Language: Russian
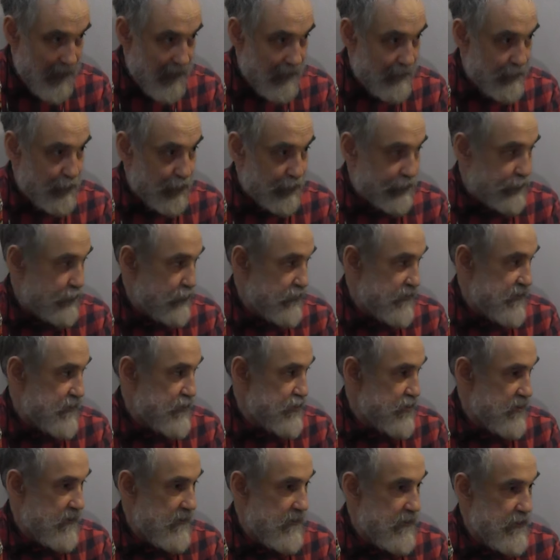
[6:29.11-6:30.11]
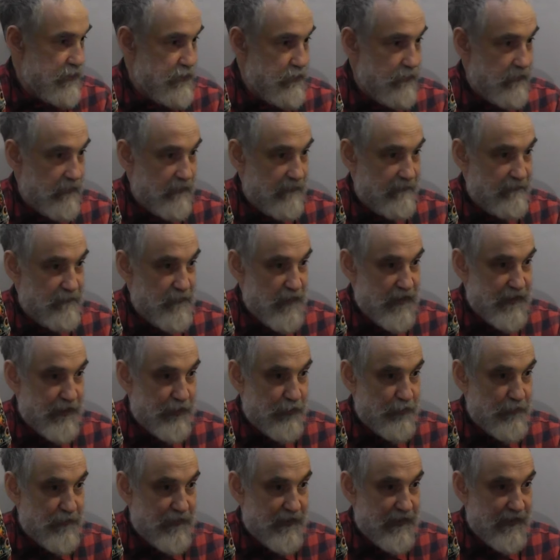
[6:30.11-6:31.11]
Вот, но, к сожалению, в
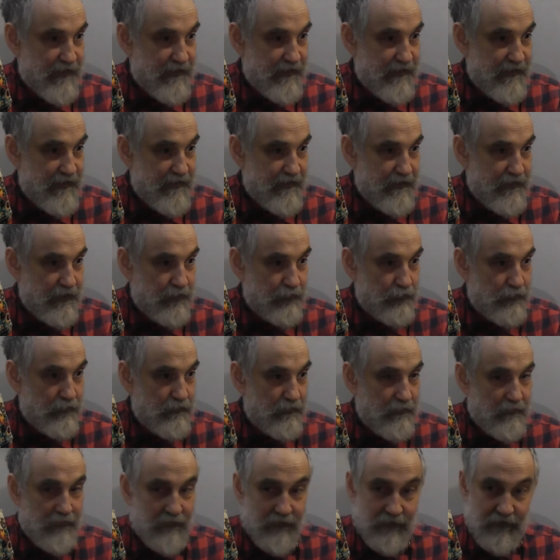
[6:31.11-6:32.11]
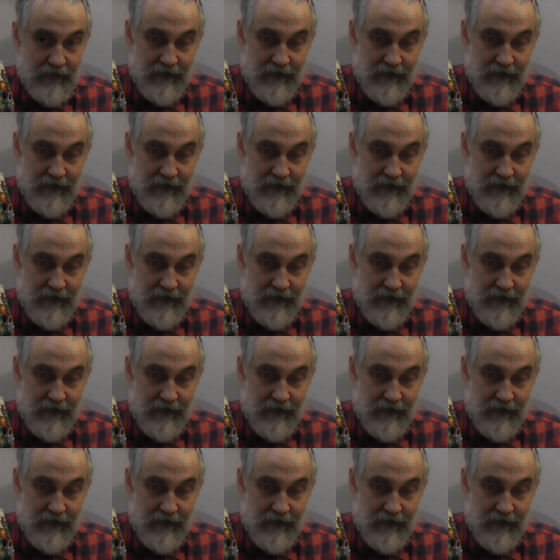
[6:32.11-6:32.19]
массовом сознании, ну,